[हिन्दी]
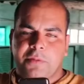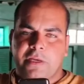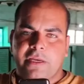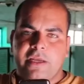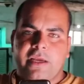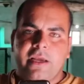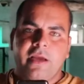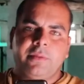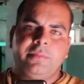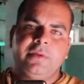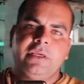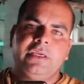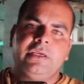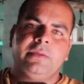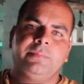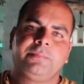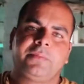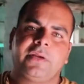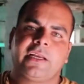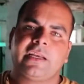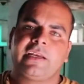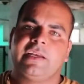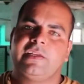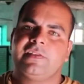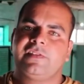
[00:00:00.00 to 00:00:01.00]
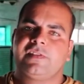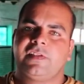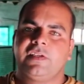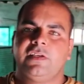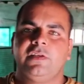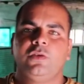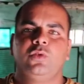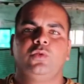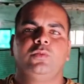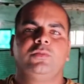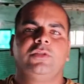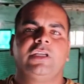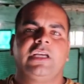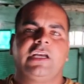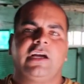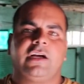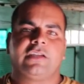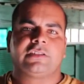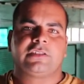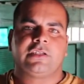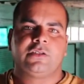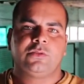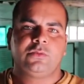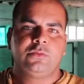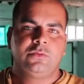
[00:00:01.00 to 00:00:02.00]
मैं अभी प्रेगनेंसी रूम
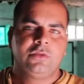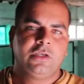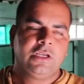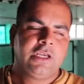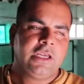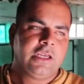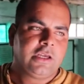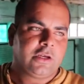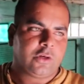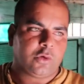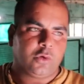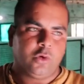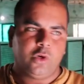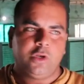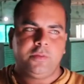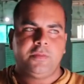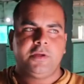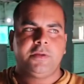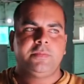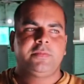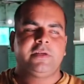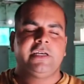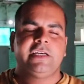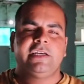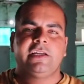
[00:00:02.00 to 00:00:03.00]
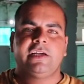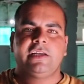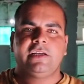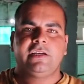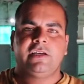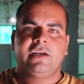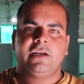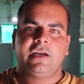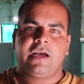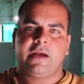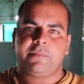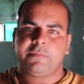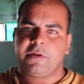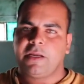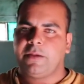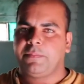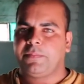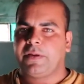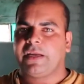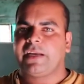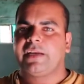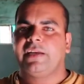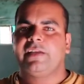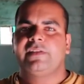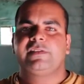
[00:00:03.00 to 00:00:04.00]
दिखाता हूँ कोई भी ब्रीडर अपना
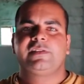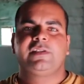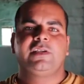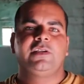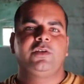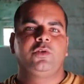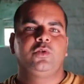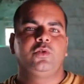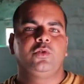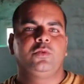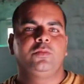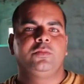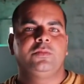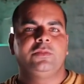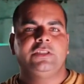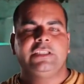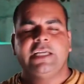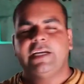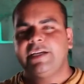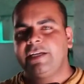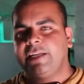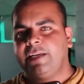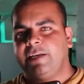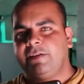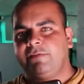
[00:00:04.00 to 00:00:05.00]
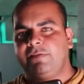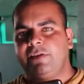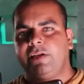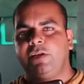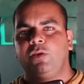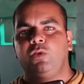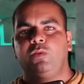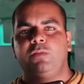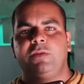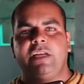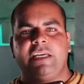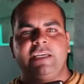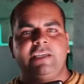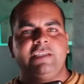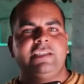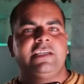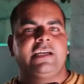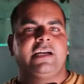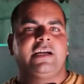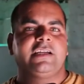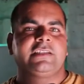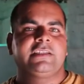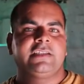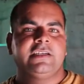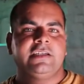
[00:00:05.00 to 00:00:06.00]
प्रेगनेंसी रूम या डिलीवरी रूम नहीं
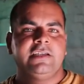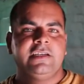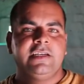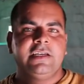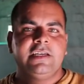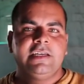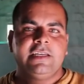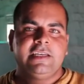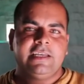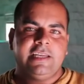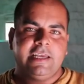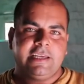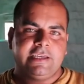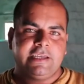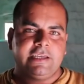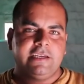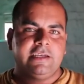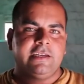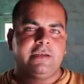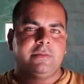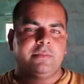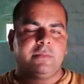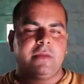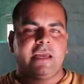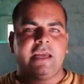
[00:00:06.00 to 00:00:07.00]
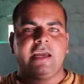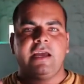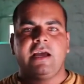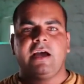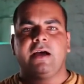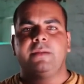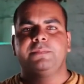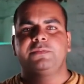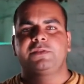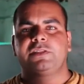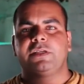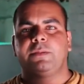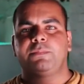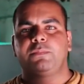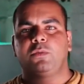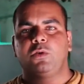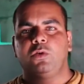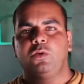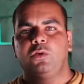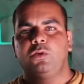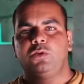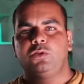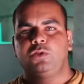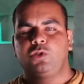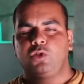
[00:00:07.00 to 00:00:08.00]
दिखाता लेकिन मैं आप
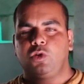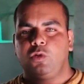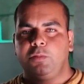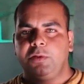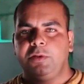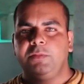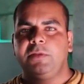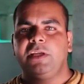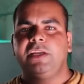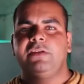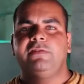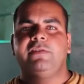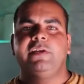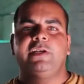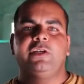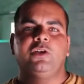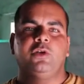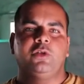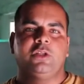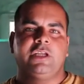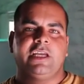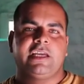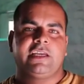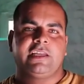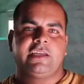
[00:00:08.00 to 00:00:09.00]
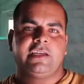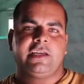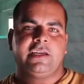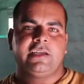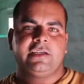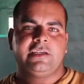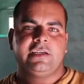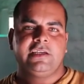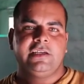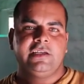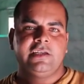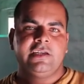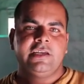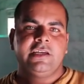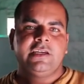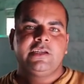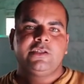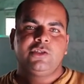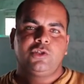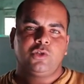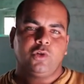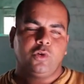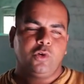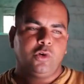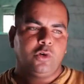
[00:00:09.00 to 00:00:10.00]
सबको जो भी मेरी वीडियो देख रहे हैं ये
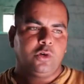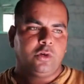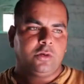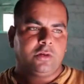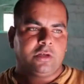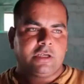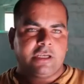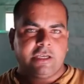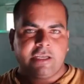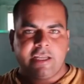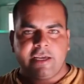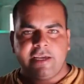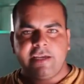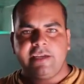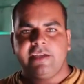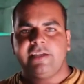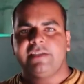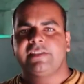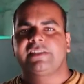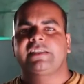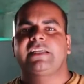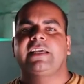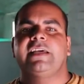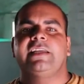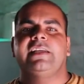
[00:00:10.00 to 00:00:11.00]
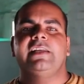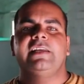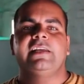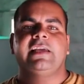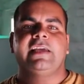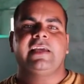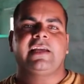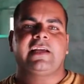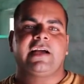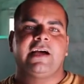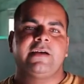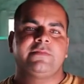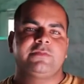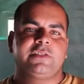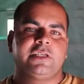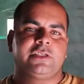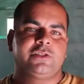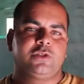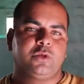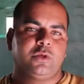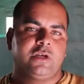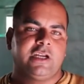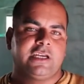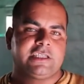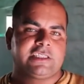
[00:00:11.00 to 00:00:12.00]
जो नए इस चैनल के काम से
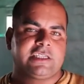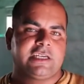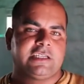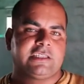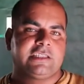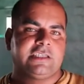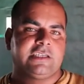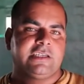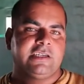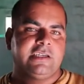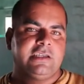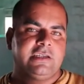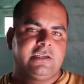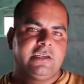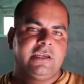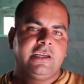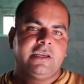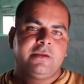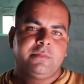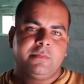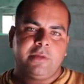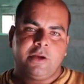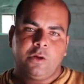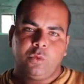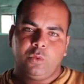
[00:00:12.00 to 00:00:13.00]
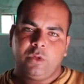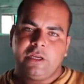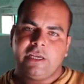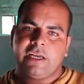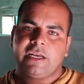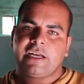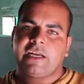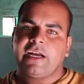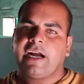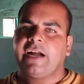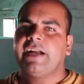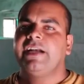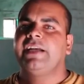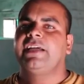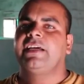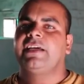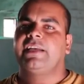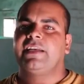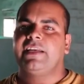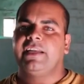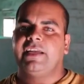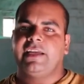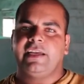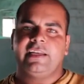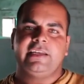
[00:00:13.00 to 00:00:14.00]
जुड़ना चाहते हैं मैं उन्हें गाइड
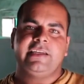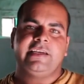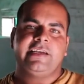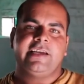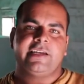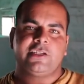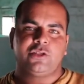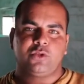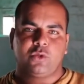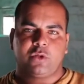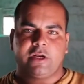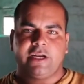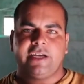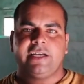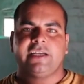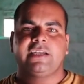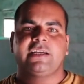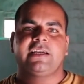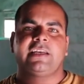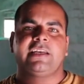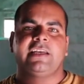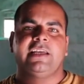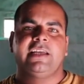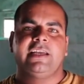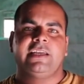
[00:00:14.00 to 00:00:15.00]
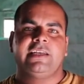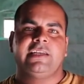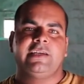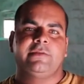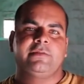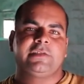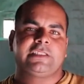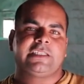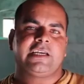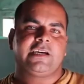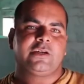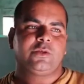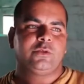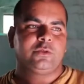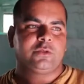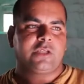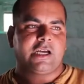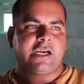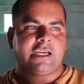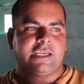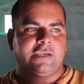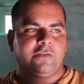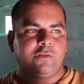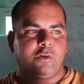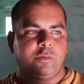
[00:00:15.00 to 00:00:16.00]
करने के लिए एजुकेट करने के लिए बता रहा हूँ
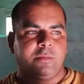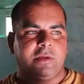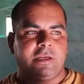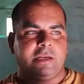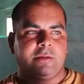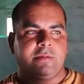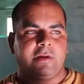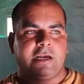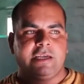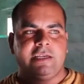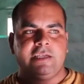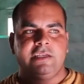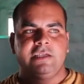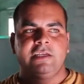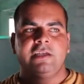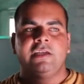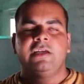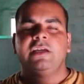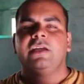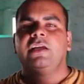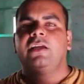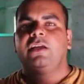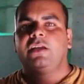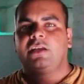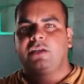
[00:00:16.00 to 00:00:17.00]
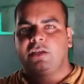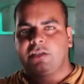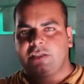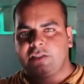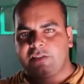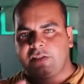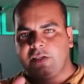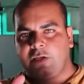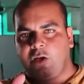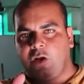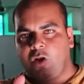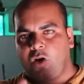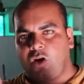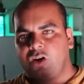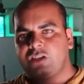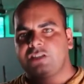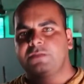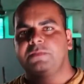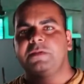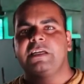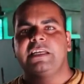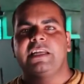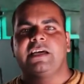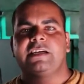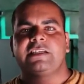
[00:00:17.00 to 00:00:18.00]
ताकि वो मेरे भाई किसी लॉस
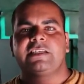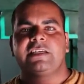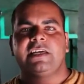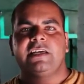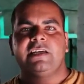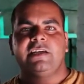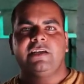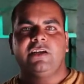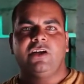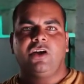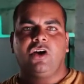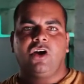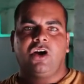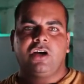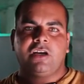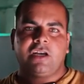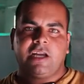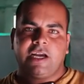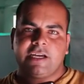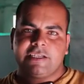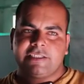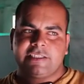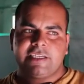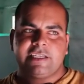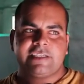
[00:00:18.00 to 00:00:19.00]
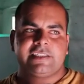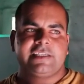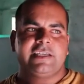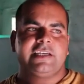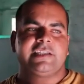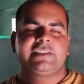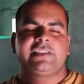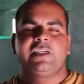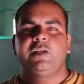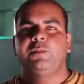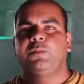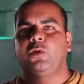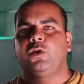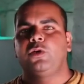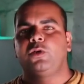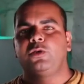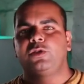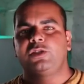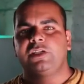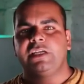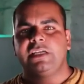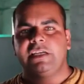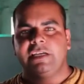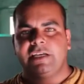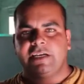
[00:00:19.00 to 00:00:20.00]
में ना जाएं और अच्छे से अच्छी
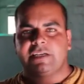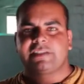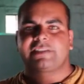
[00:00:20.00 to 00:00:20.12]
प्रोड्यूसिंग कर